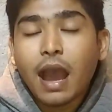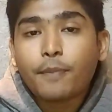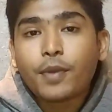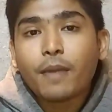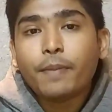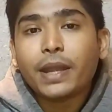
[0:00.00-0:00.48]

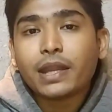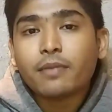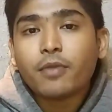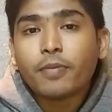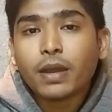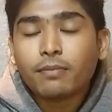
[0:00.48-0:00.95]
आपका पेटीएम
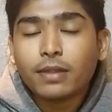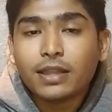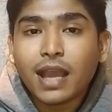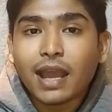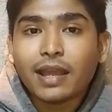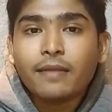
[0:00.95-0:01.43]
ऑफर मिल
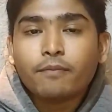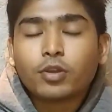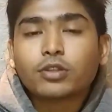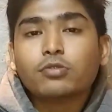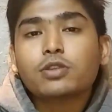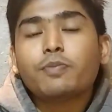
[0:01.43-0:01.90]
जाए
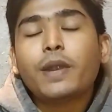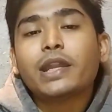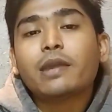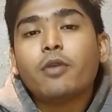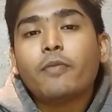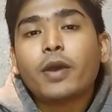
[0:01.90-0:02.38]
मतलब उस
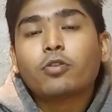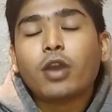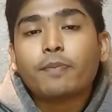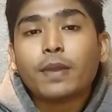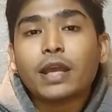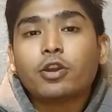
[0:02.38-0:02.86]
पेटीएम ऑफर को
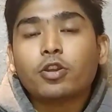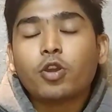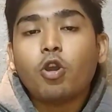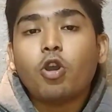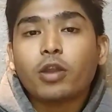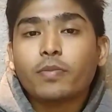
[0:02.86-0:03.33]
अप्लाई करोगे
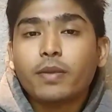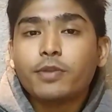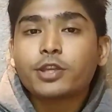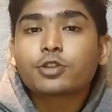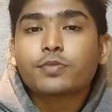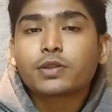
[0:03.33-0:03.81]
और भी
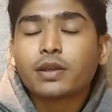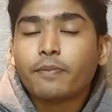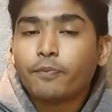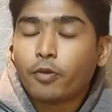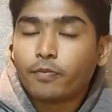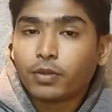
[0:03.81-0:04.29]
बीस रुपीज का
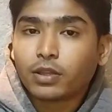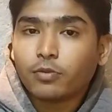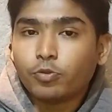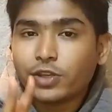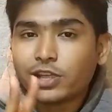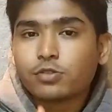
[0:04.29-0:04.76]

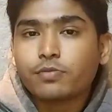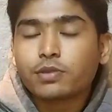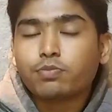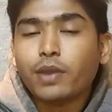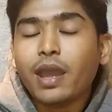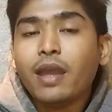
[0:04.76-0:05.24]
मतलब उन्नीस रुपीज
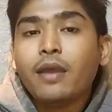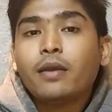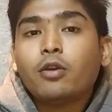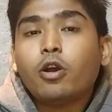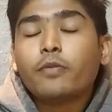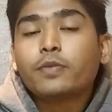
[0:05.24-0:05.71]
पे
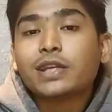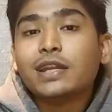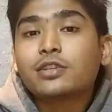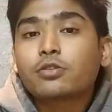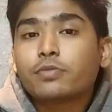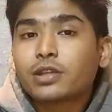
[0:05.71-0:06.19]
और
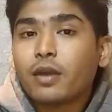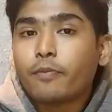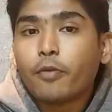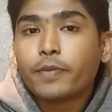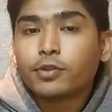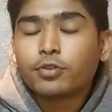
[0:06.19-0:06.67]
चालीस रुपीज का
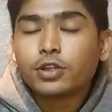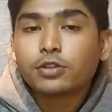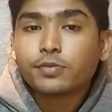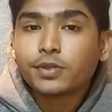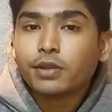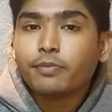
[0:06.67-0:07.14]
प्रॉफिट उन्नीस
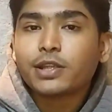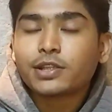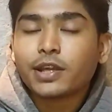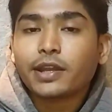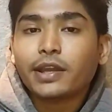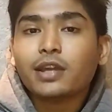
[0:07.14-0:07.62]
रुपीज इन्वेस्ट
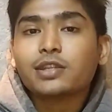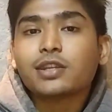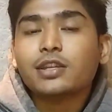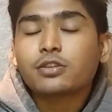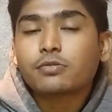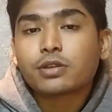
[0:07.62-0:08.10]
करेंगे
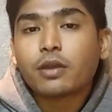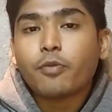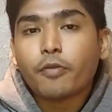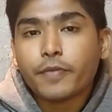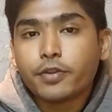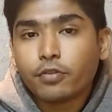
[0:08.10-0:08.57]
चालीस रुपीज का
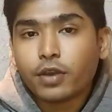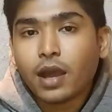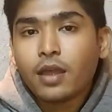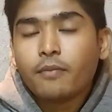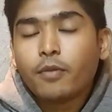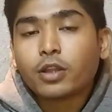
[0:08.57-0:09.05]
प्रॉफिट होगा
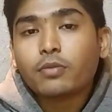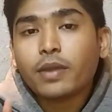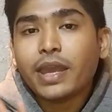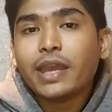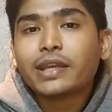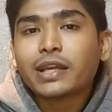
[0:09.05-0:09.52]
मतलब
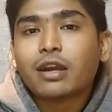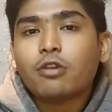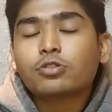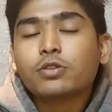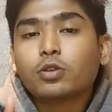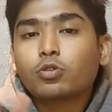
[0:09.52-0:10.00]
एक
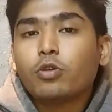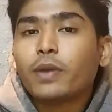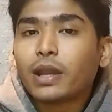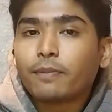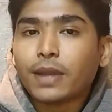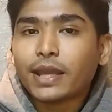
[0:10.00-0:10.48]
अकाउंट से दो
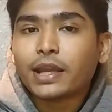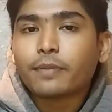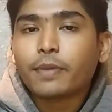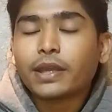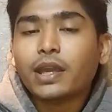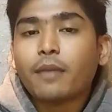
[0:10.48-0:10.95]
बार अप्लाई कर
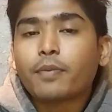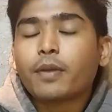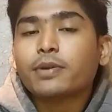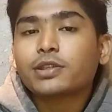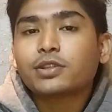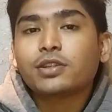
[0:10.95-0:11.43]
पाएंगे आपके
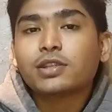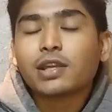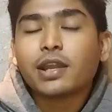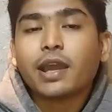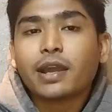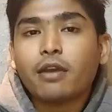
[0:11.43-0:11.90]
पास जितने
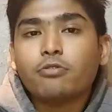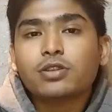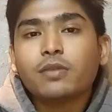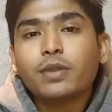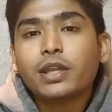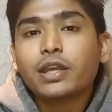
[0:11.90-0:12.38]
सारे अकाउंट
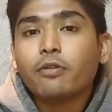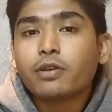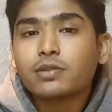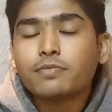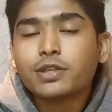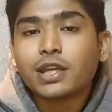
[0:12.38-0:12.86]
से मिनी
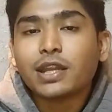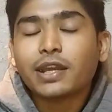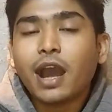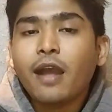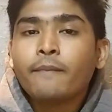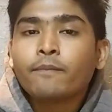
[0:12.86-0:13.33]
क्यूएसी भी चलेगा